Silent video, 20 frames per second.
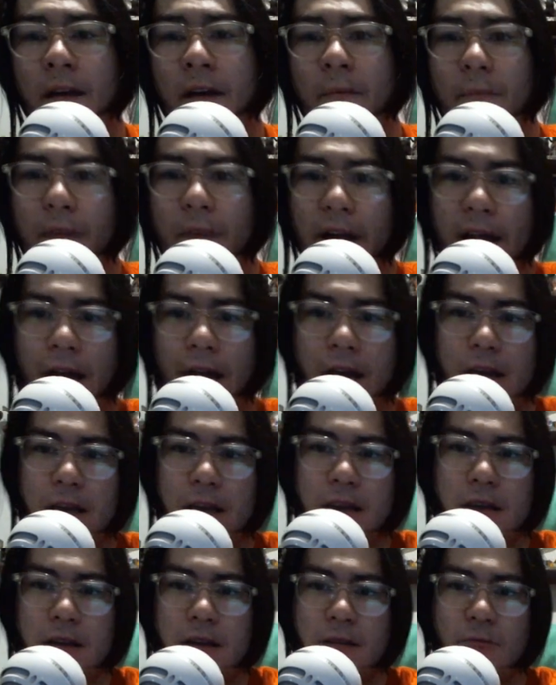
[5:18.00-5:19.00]
para
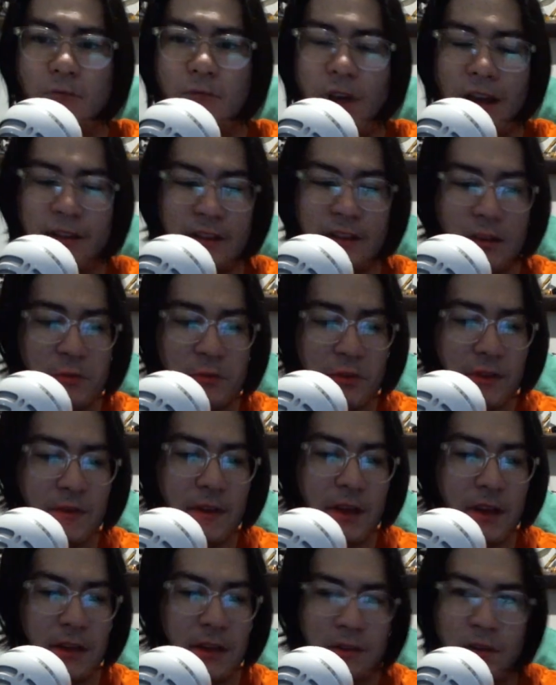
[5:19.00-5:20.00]
eh, hacer
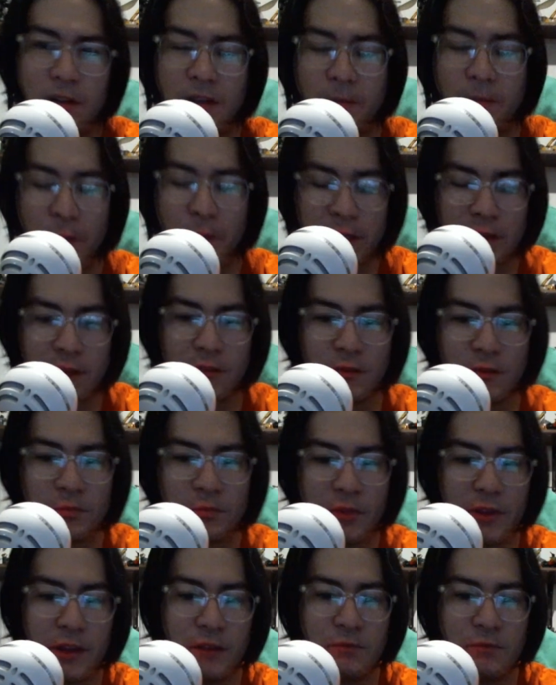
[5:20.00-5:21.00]
modificaciones aparte de sus
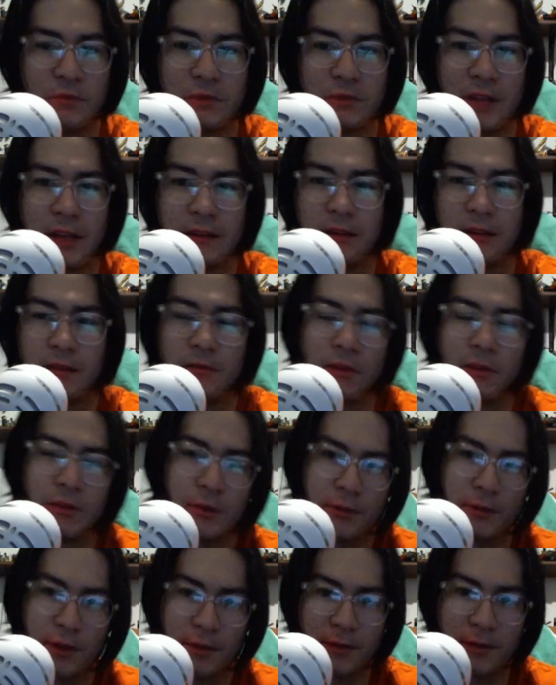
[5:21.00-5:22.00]
poderes mutantes
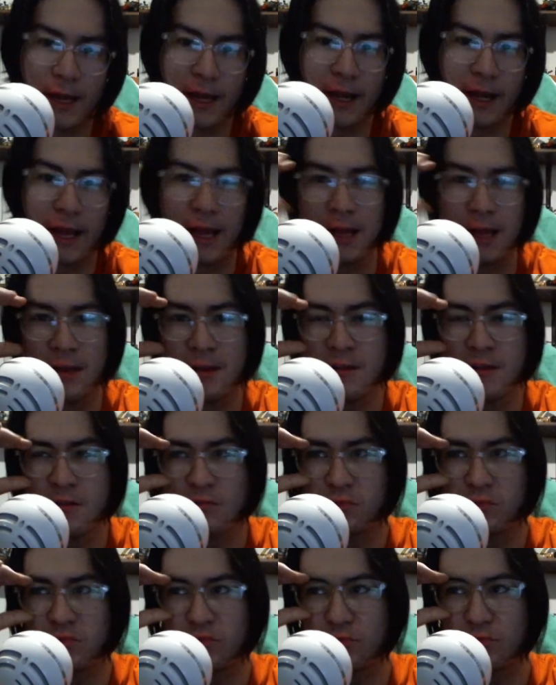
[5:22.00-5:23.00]
cuando todavía era
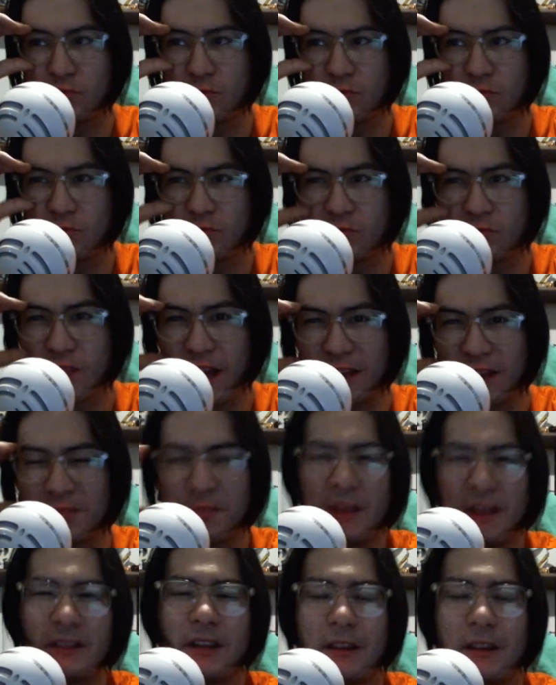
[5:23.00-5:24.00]
una
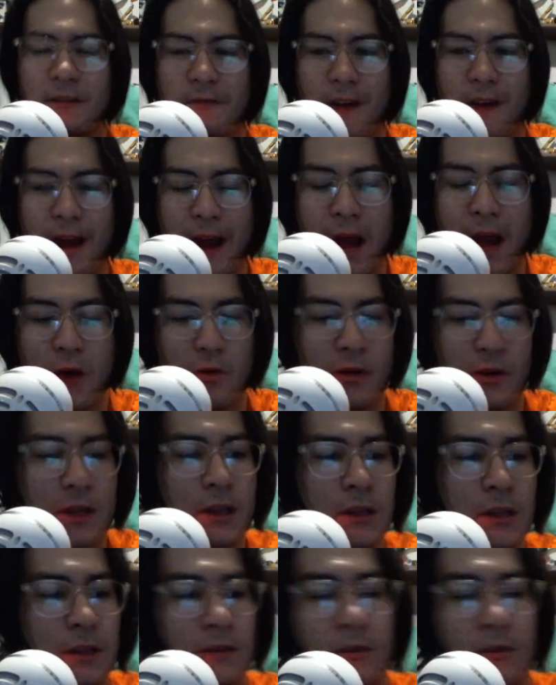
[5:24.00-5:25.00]
especie de faraón.
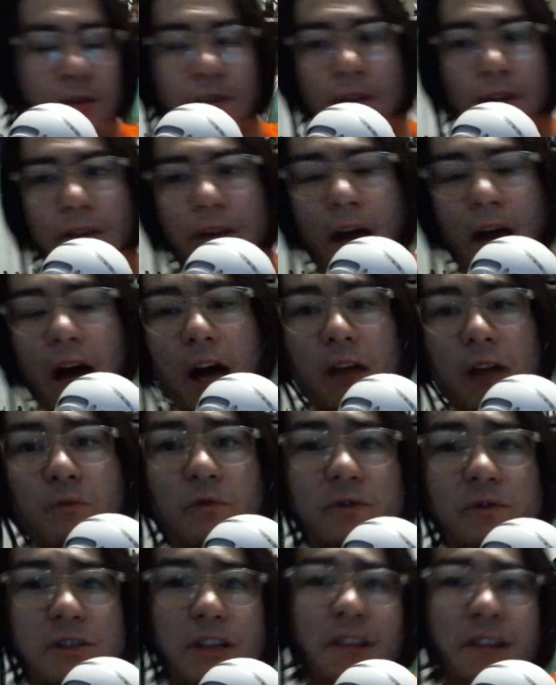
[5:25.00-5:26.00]
Entonces hay
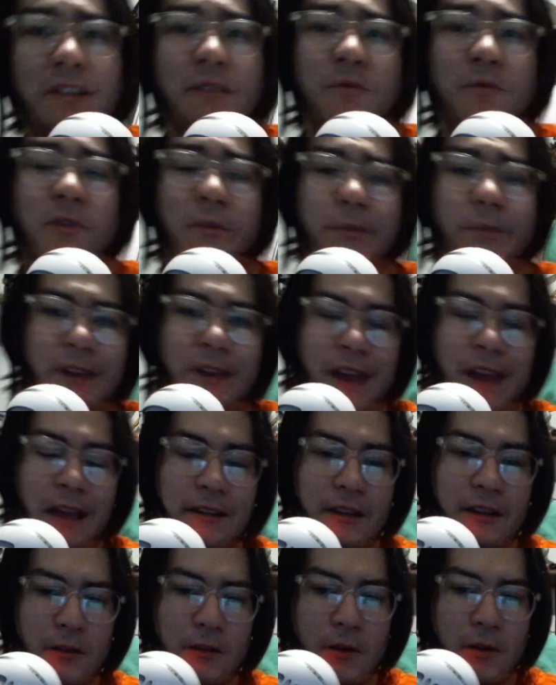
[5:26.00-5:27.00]
muchísimo que
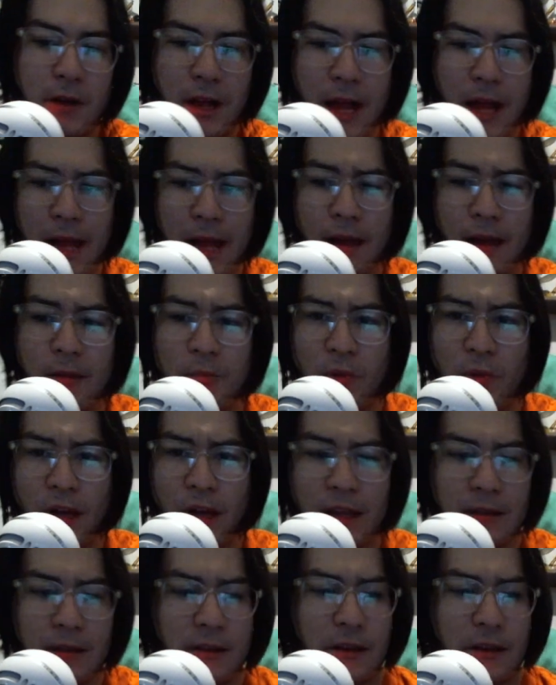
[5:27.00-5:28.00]
hacer con Kang. Por
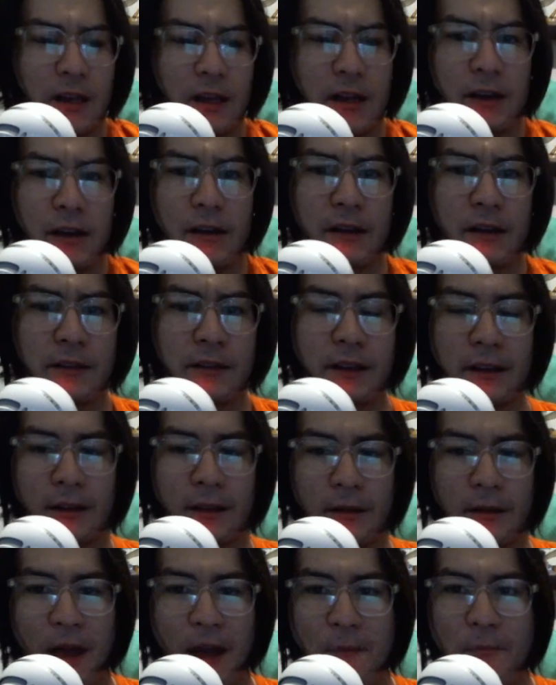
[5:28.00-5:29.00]
ahí si quieren
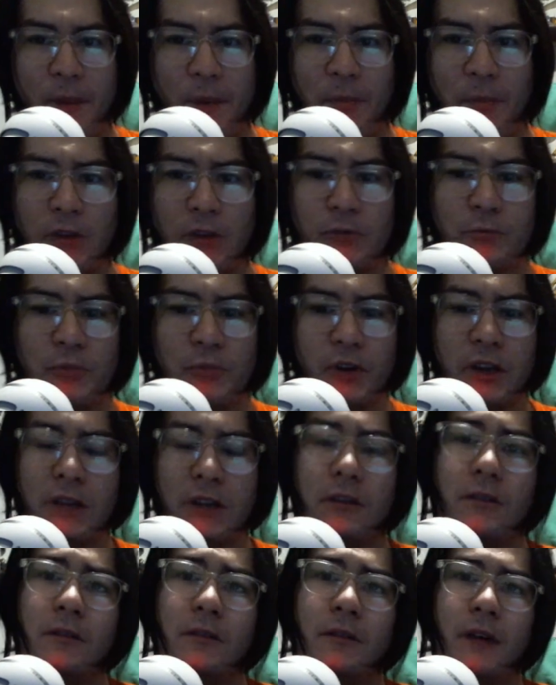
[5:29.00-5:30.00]
irse empapando un
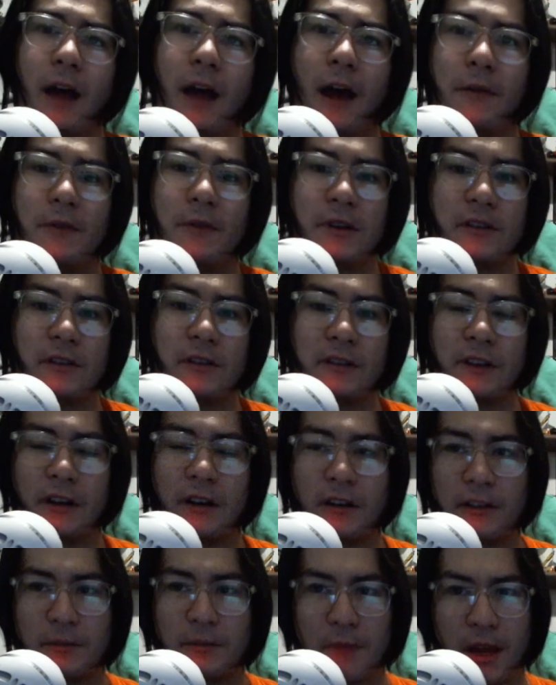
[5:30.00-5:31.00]
poquito, Avengers
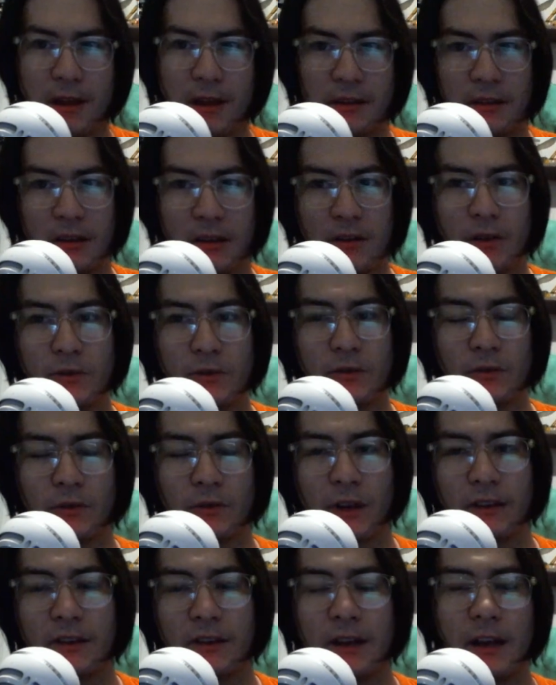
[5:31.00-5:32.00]
Earth Mightiest Heroes,
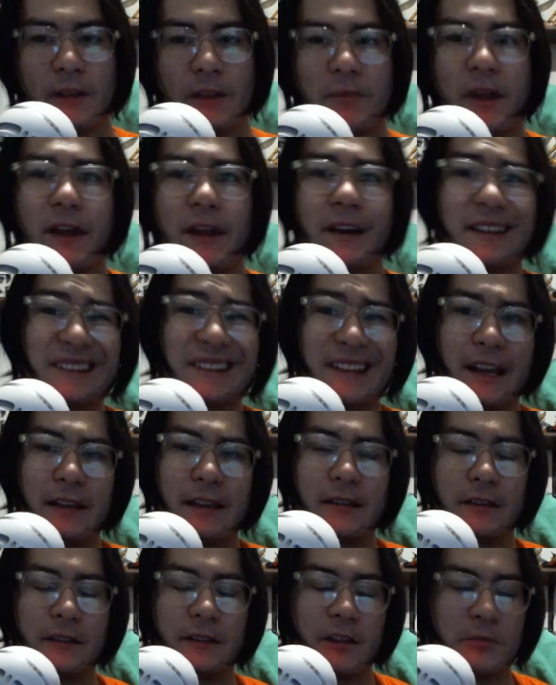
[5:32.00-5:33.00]
una serie animada que está
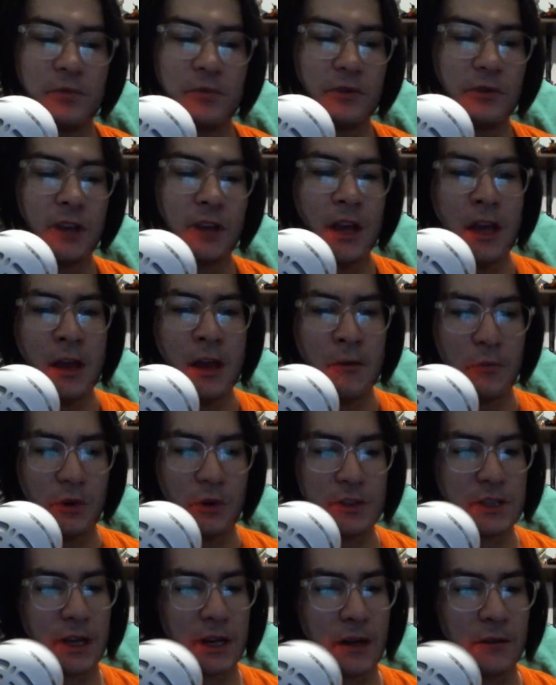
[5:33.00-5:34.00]
en Disney Plus,
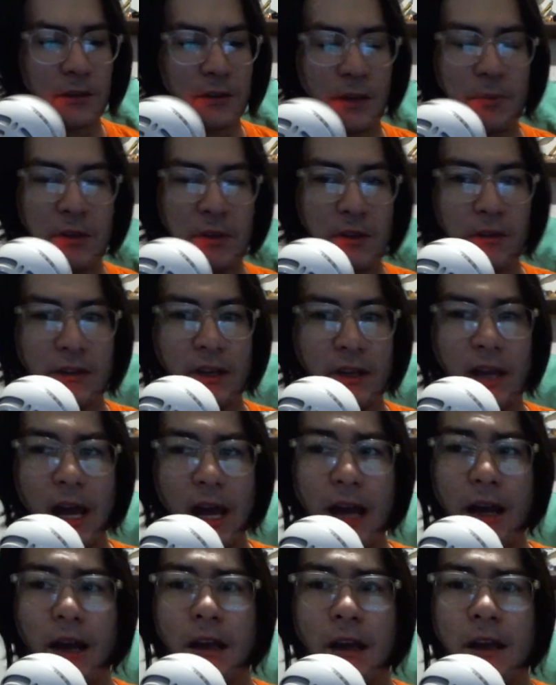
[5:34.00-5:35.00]
pueden checar los capítulos de
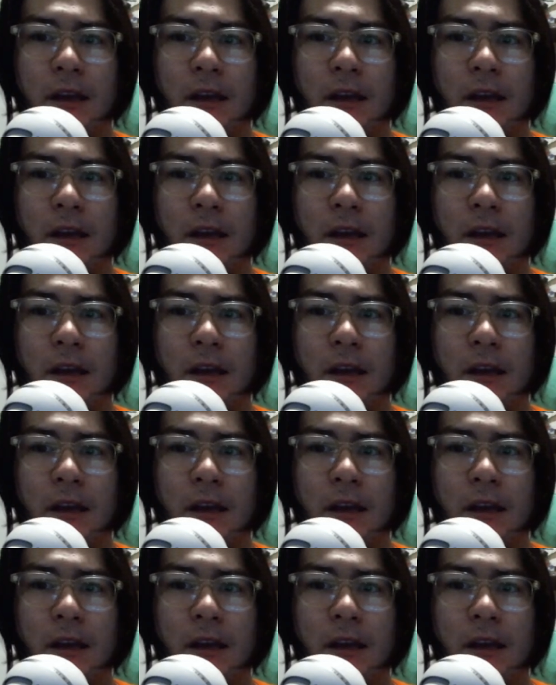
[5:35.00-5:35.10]
Kang.